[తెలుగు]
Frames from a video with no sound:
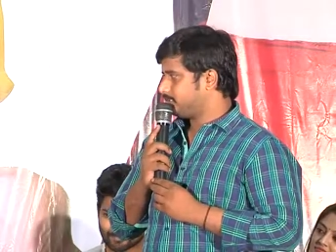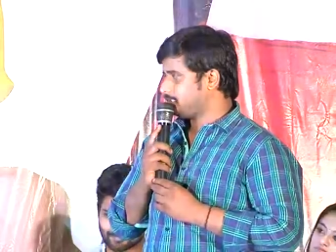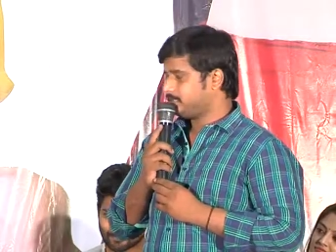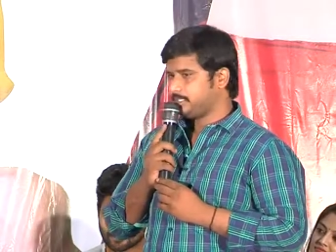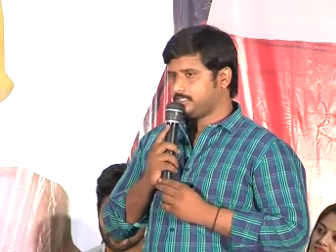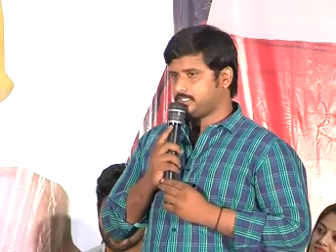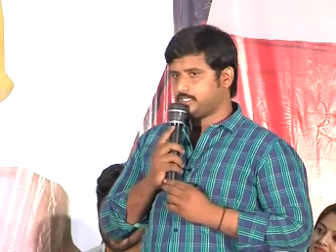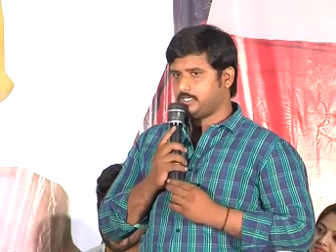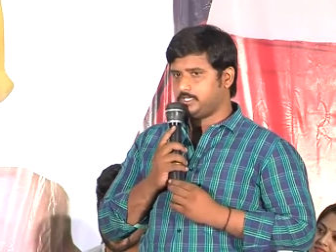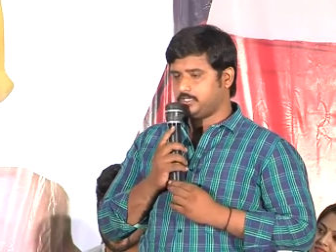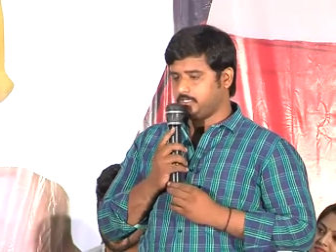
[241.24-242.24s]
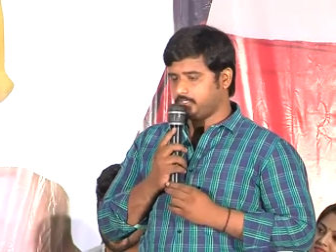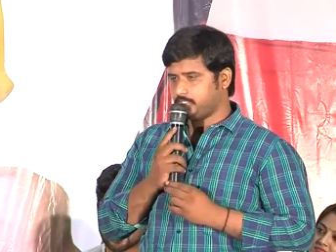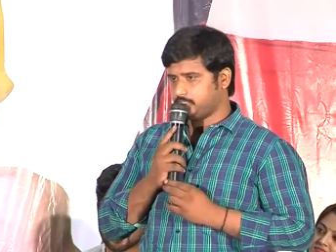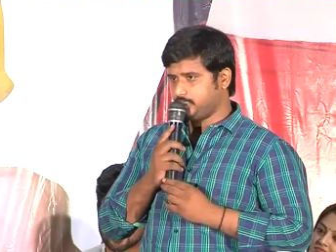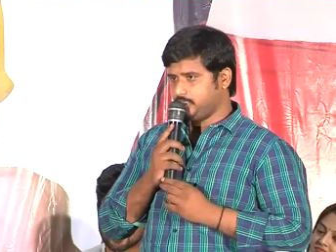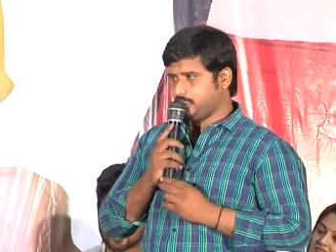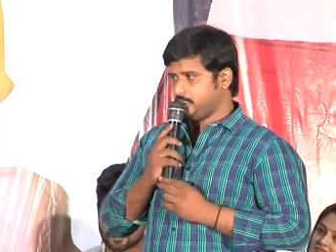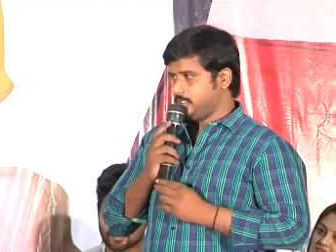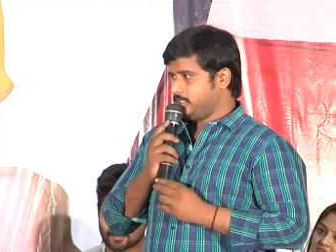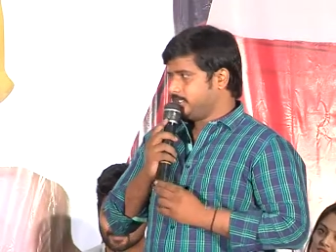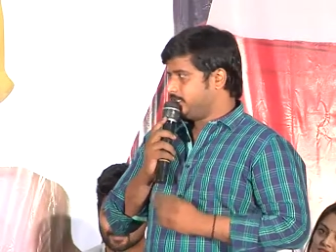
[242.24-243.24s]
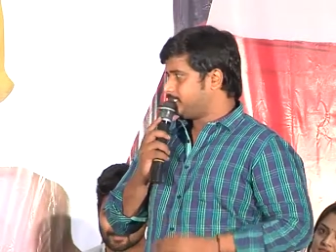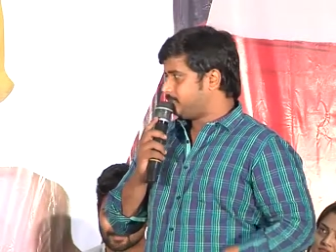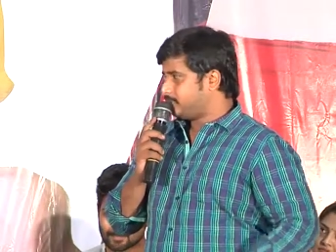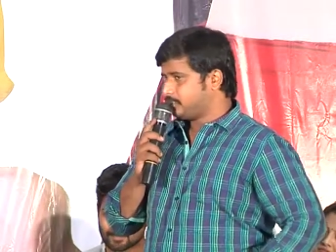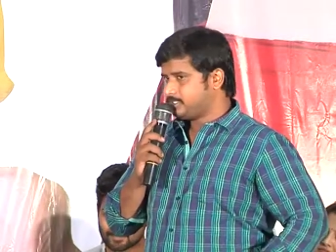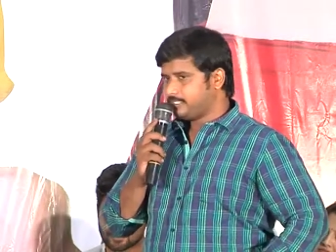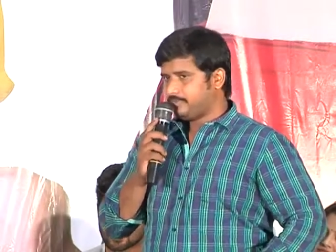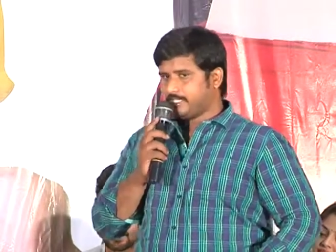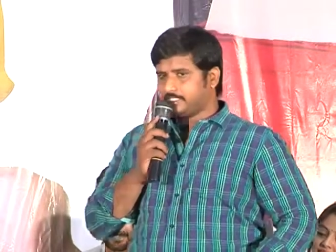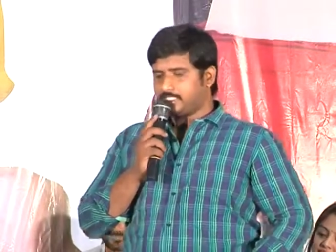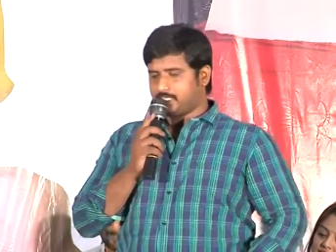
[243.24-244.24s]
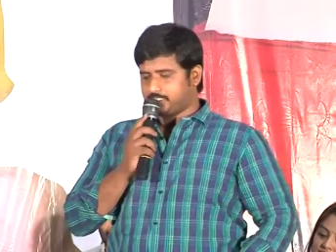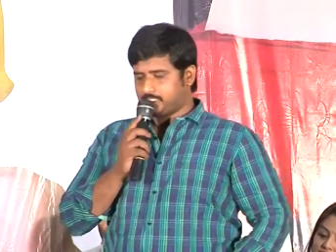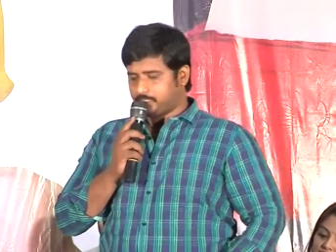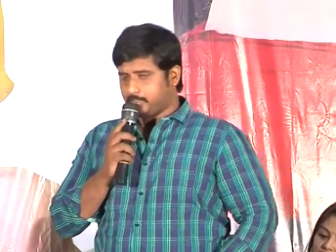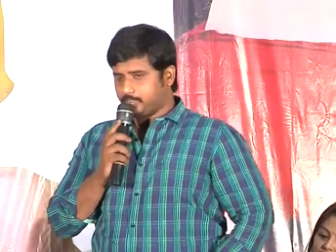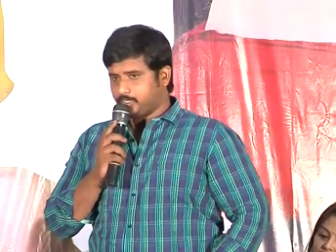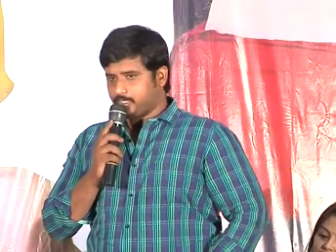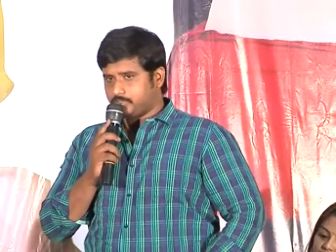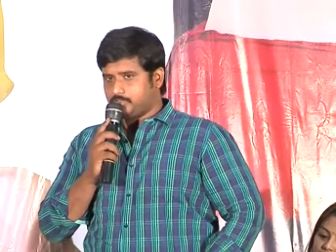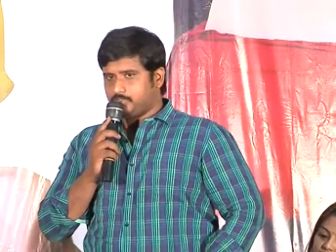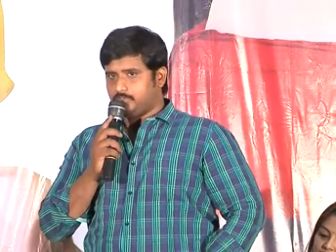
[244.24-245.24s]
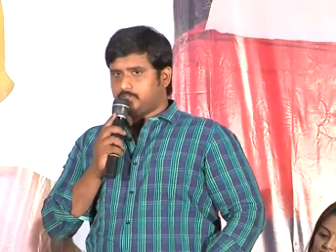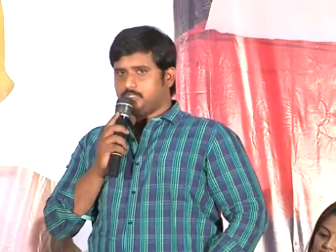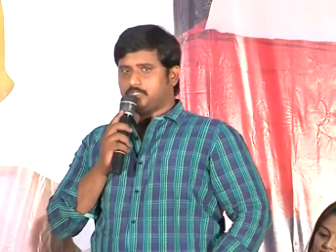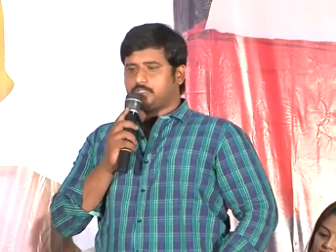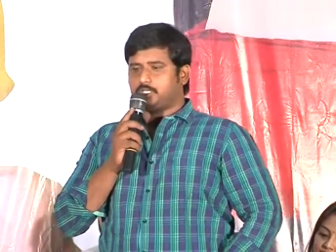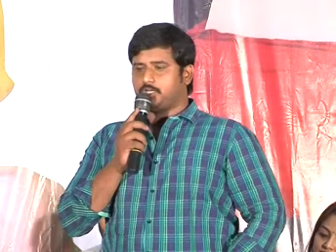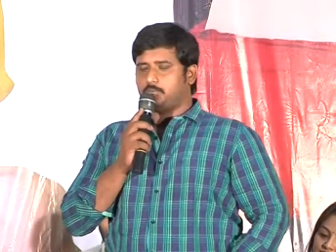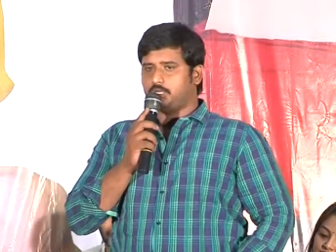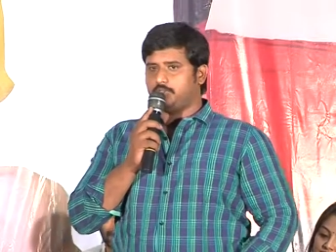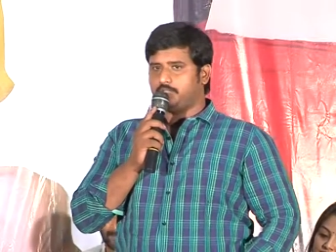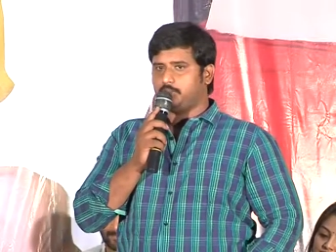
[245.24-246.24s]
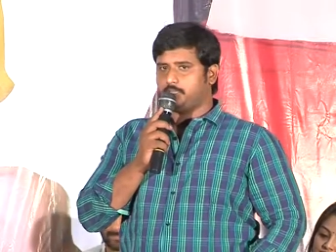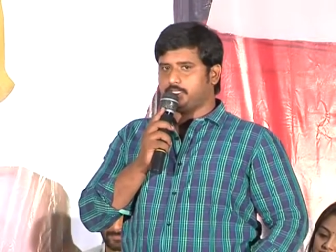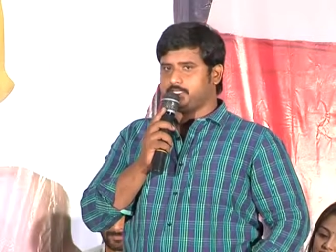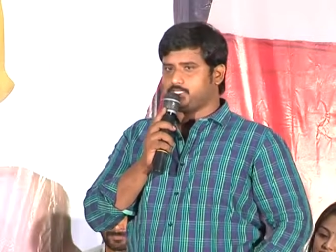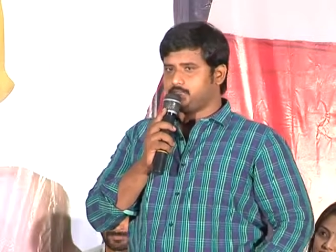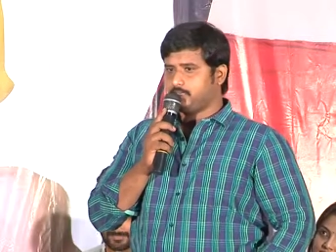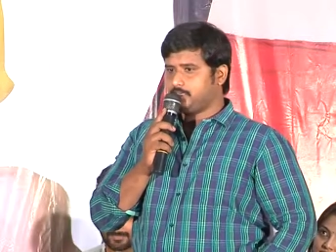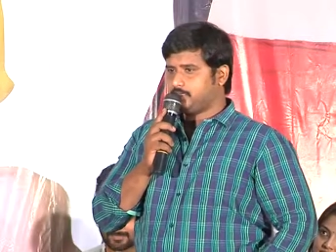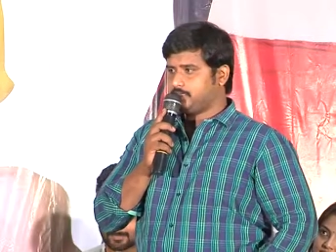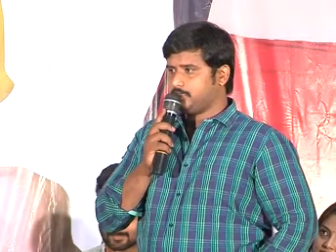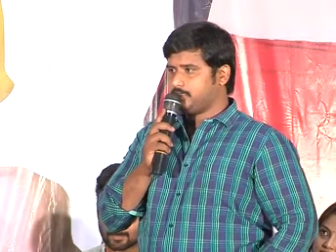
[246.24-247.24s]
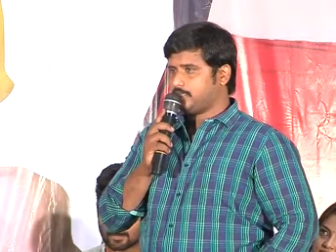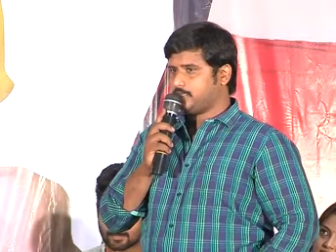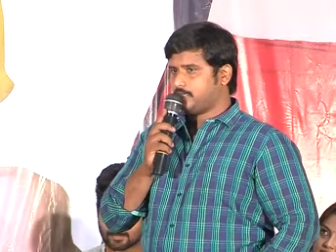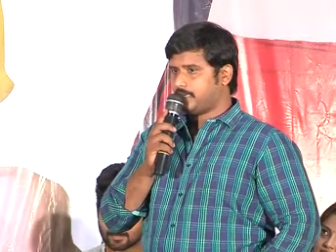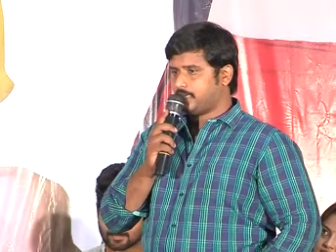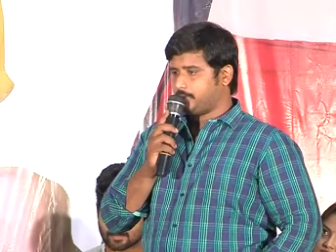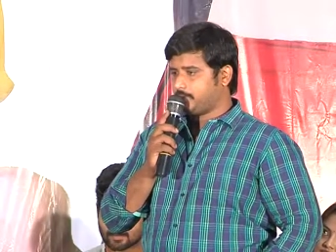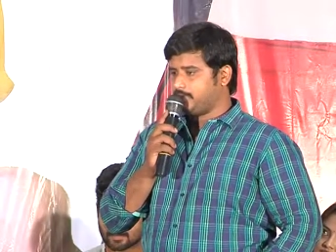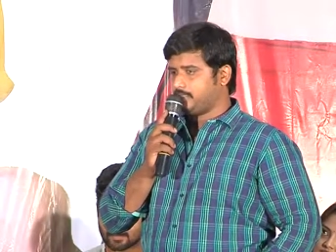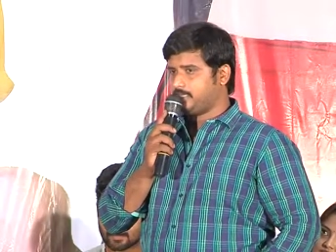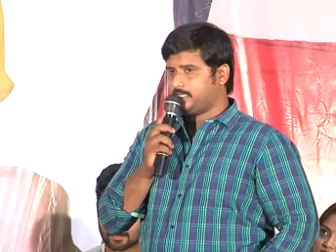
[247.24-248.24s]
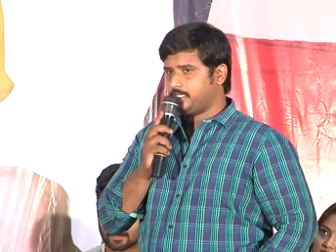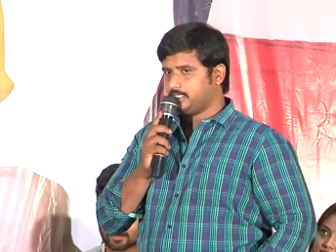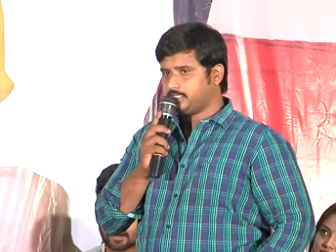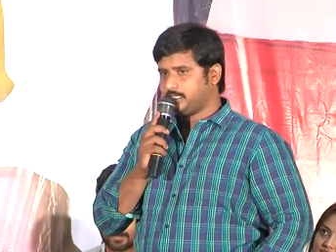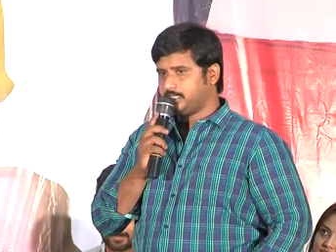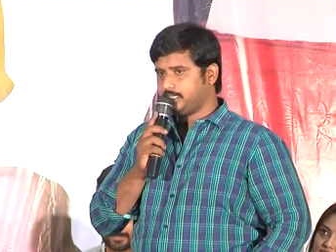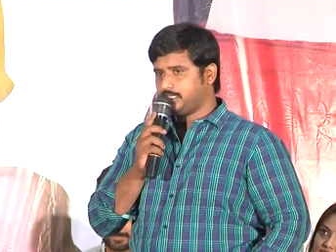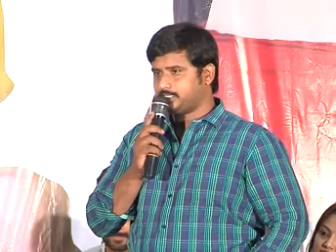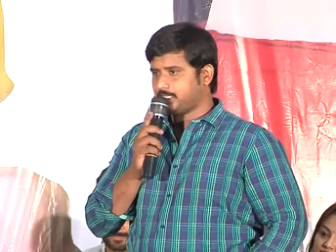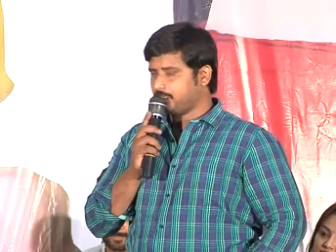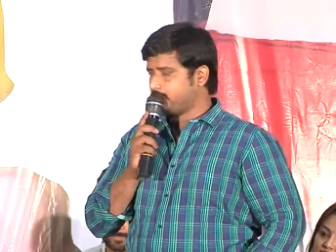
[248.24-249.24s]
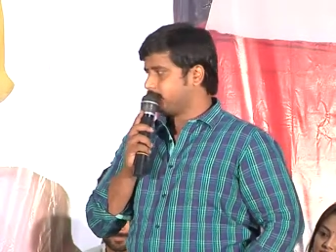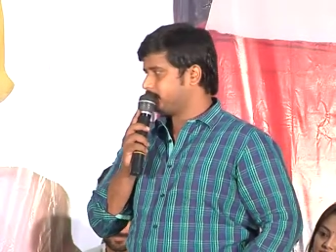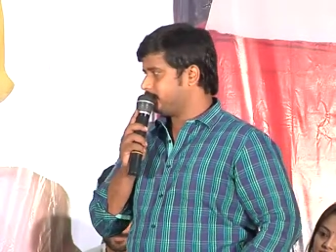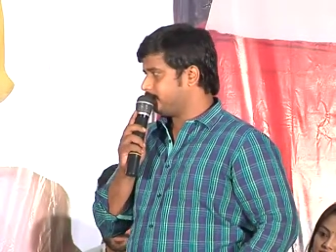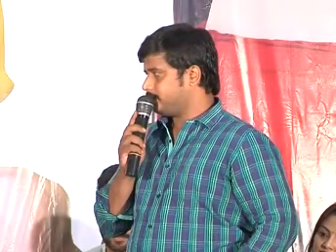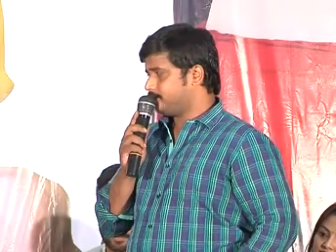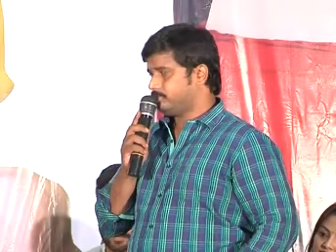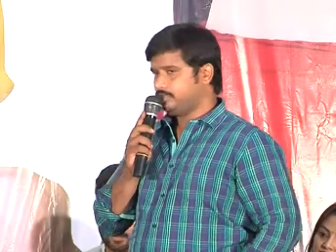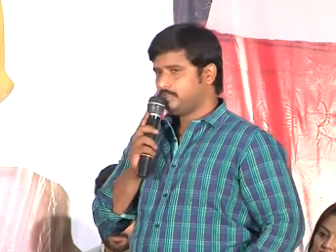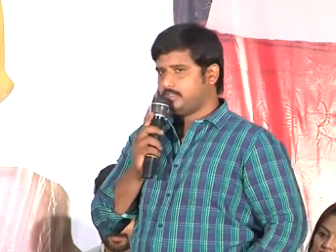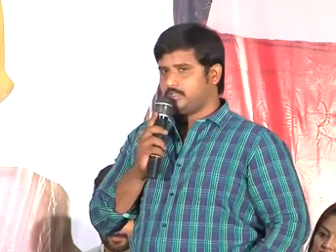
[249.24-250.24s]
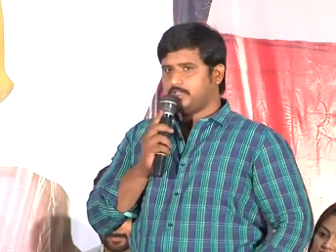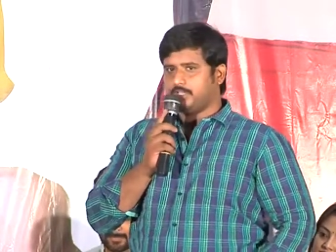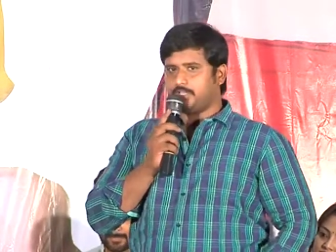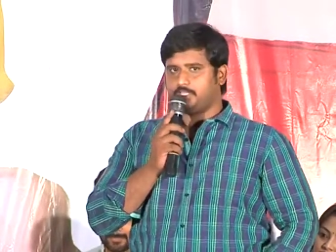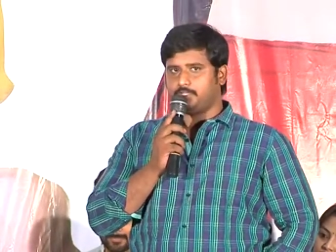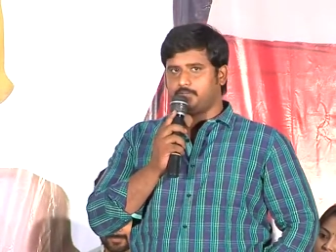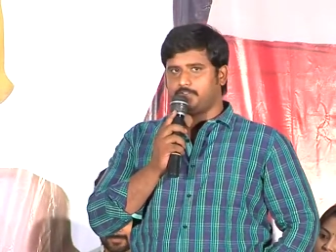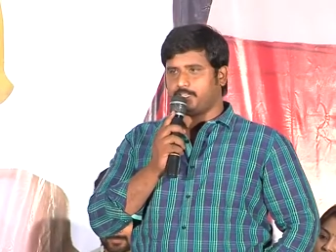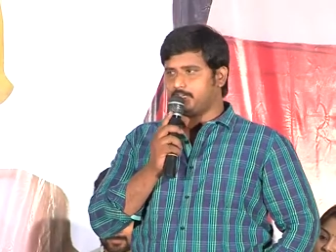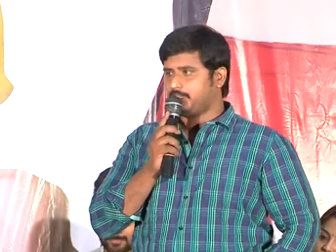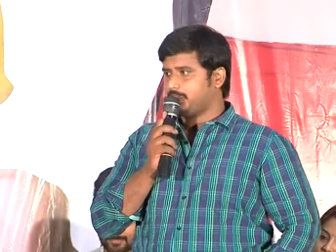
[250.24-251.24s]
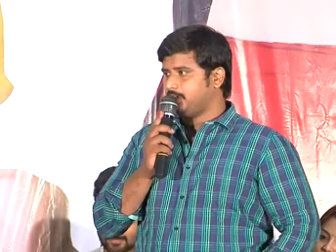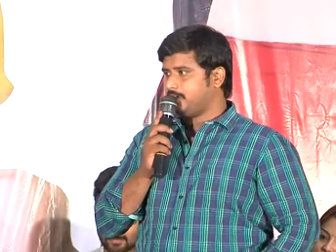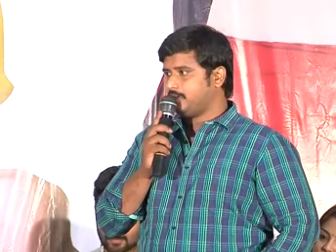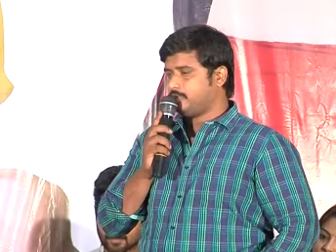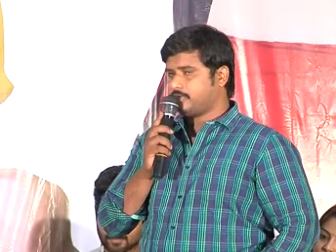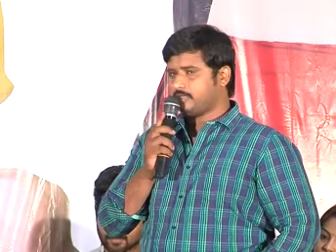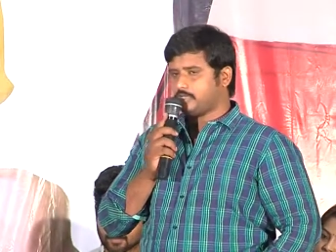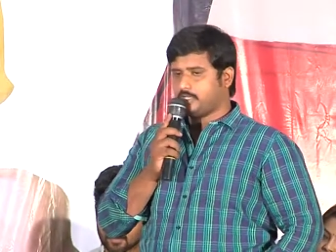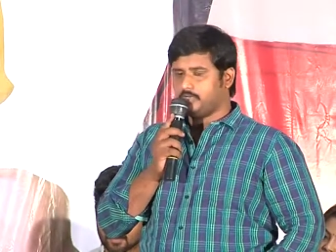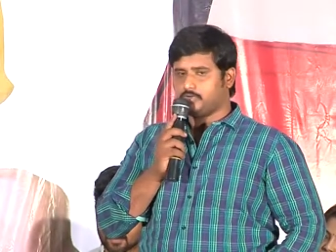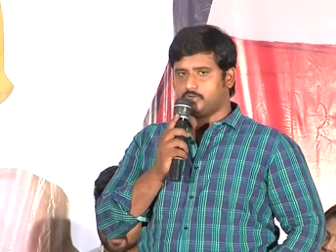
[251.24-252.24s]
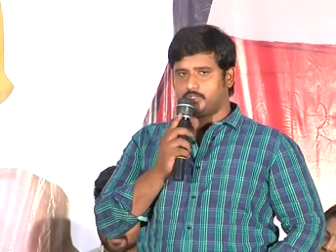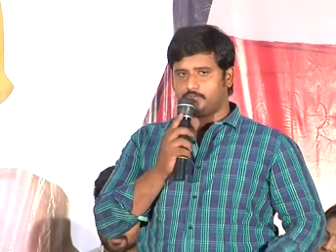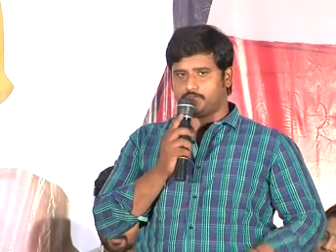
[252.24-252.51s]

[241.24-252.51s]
చాలా మంచి ఇది వచ్చి ఈ సినిమా గురించి దీవి గారు చాలాసార్లు చెప్పేవారండి నాకు తను మొన్న వెళ్ళిపోయింది సినిమా ఆగిపోయింది అది నేను చేయాలి అని చాలా రోజుల నుంచి అనేవారు అది ఫైనల్గా ఆయన ఒకటి అనుకోవడం ఈ